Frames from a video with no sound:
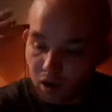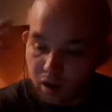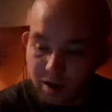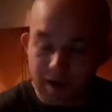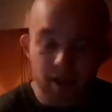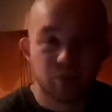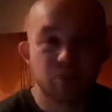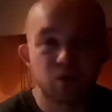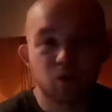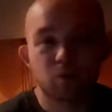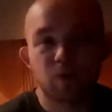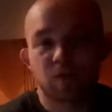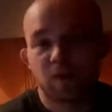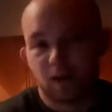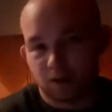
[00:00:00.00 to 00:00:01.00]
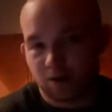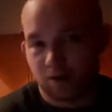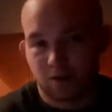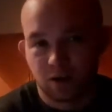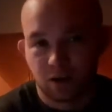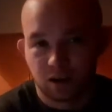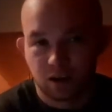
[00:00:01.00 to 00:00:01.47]
ręce
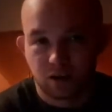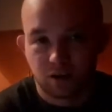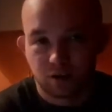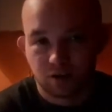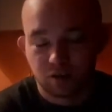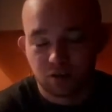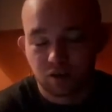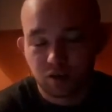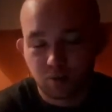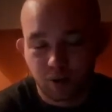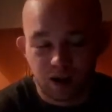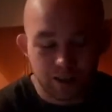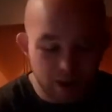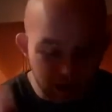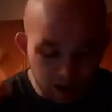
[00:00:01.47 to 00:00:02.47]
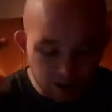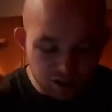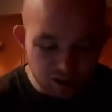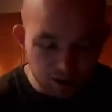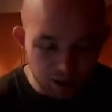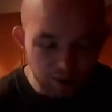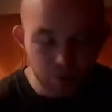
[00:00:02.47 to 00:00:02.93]
opadają. Normalnie
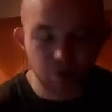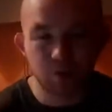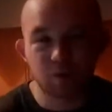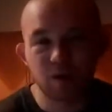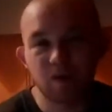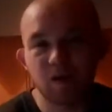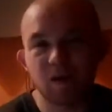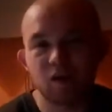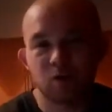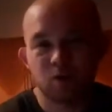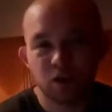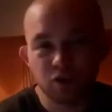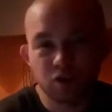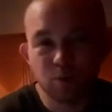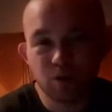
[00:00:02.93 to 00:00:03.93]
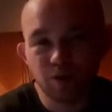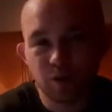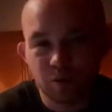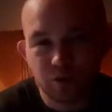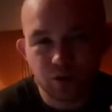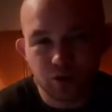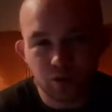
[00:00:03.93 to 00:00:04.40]
aż ręce opadają. Ja się
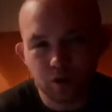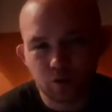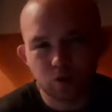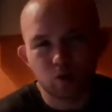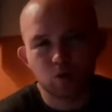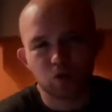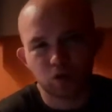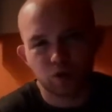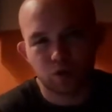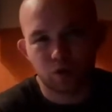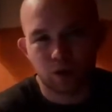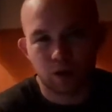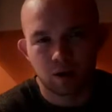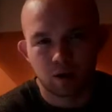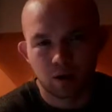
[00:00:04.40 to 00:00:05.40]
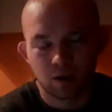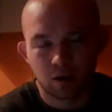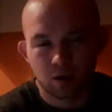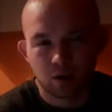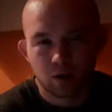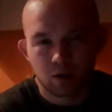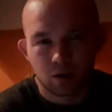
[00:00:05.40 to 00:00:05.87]
pytam, gdzie są rodzice?
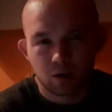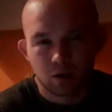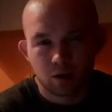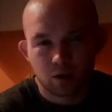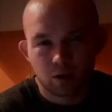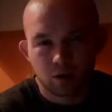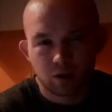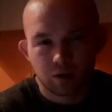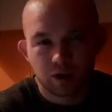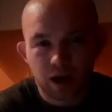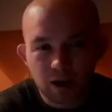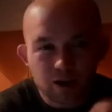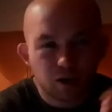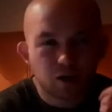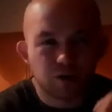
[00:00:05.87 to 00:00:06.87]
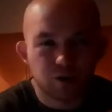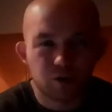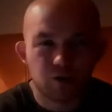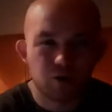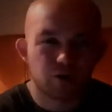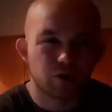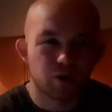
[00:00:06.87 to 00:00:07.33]
Jak
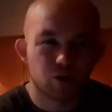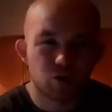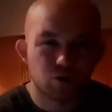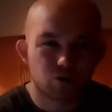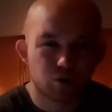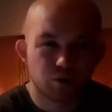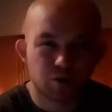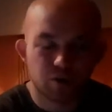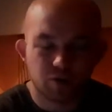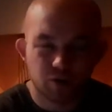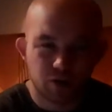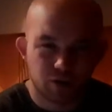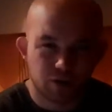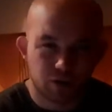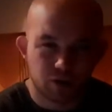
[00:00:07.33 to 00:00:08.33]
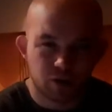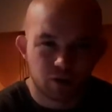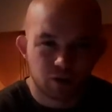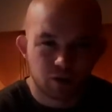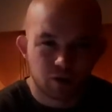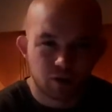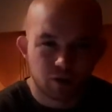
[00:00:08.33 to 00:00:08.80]
rodzice uczą te dzieci?
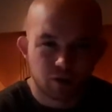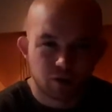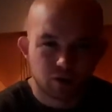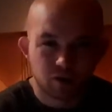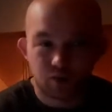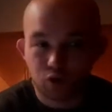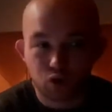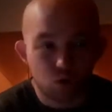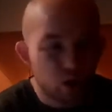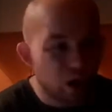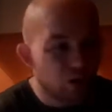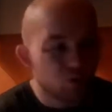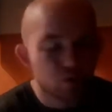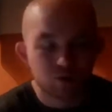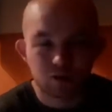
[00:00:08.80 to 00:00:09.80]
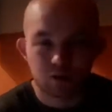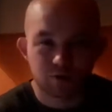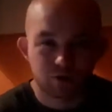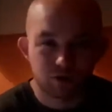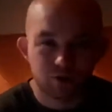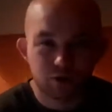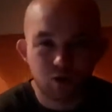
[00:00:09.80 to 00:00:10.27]
Czy w ogóle
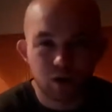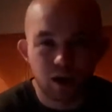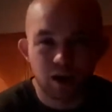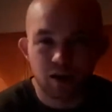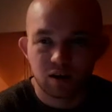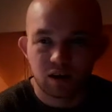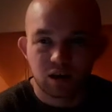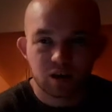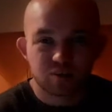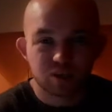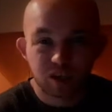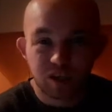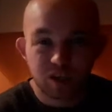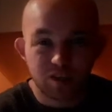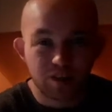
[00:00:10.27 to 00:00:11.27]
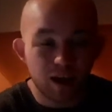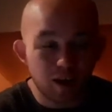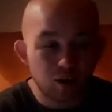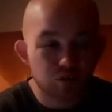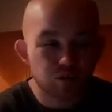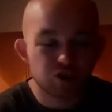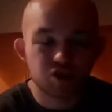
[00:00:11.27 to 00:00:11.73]
uczą? Czy w ogóle
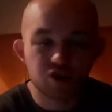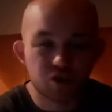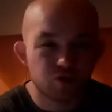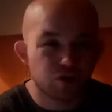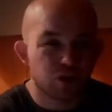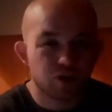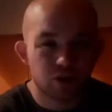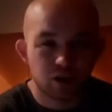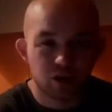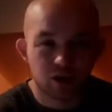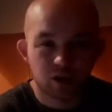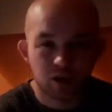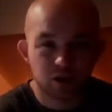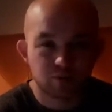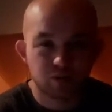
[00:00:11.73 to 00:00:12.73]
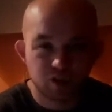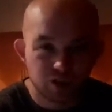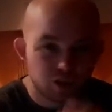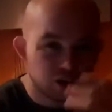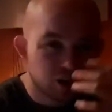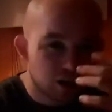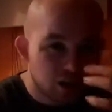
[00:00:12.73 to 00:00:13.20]
przeklinają przy tych, dzie e, przy
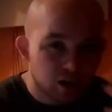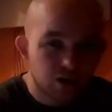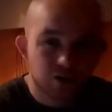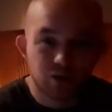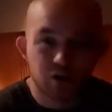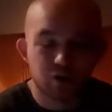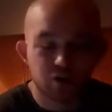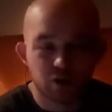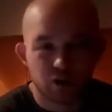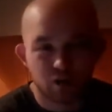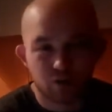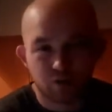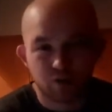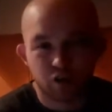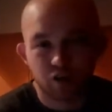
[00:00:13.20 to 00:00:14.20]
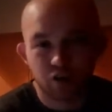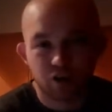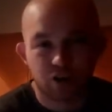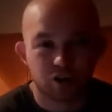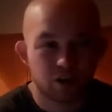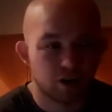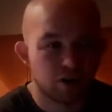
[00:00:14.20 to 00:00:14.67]
tych dzieciach
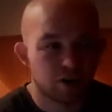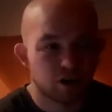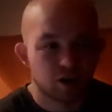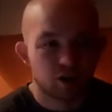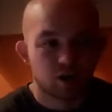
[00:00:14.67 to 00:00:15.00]
swoich i